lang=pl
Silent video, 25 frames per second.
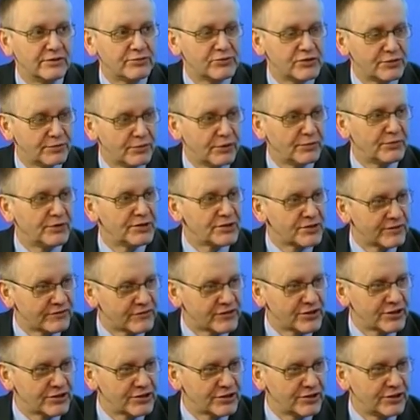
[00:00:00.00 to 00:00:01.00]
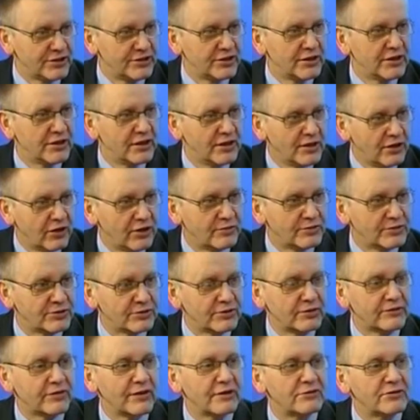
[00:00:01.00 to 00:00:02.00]
Przypomnę, że wcześniej
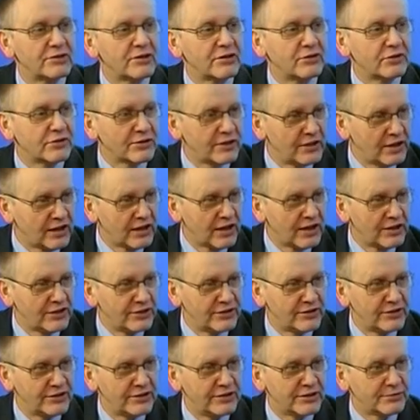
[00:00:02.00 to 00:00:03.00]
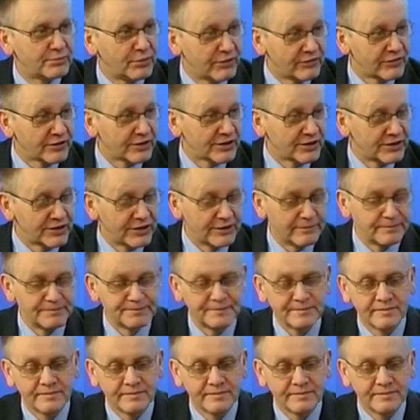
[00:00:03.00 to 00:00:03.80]
obsługiwały tylko kilka linii z powodzeniem.